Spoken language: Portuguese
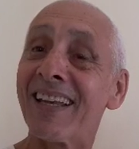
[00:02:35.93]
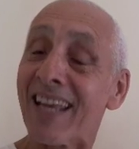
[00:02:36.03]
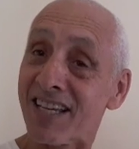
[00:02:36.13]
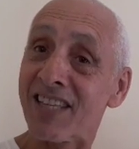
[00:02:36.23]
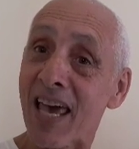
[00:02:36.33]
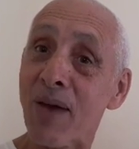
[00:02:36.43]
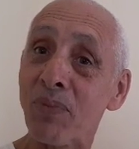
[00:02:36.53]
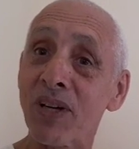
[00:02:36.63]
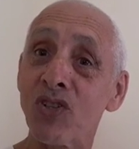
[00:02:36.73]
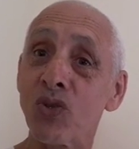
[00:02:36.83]
Nesta
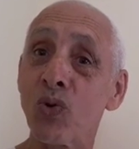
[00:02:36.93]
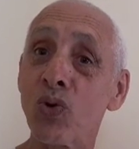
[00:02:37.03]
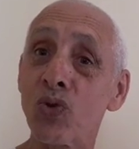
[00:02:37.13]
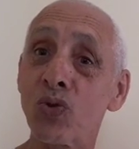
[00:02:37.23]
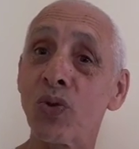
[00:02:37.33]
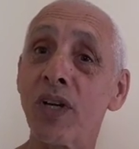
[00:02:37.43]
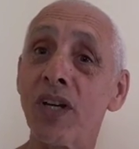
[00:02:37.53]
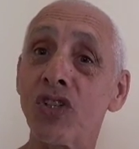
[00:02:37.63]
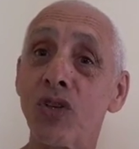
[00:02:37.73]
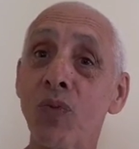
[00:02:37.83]
época de uso
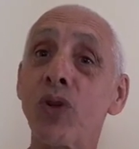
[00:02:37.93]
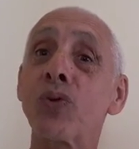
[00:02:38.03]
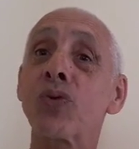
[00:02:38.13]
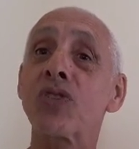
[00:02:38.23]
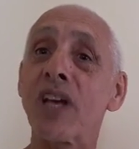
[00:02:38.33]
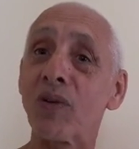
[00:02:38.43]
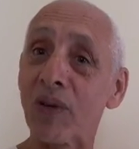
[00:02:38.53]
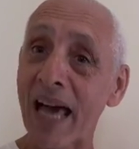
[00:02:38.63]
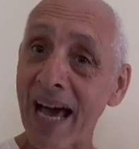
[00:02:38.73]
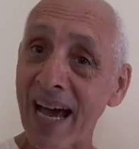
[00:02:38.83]
de muito
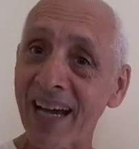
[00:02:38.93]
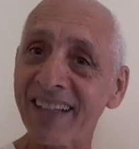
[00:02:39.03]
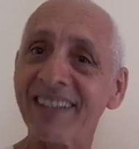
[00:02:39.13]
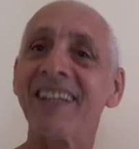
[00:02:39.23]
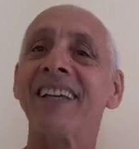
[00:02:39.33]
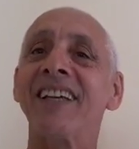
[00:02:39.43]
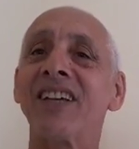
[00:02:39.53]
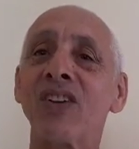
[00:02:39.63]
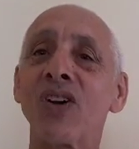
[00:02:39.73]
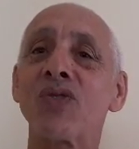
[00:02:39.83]
celular,
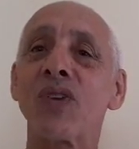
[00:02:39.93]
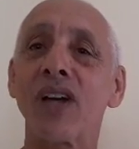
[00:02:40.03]
em que nós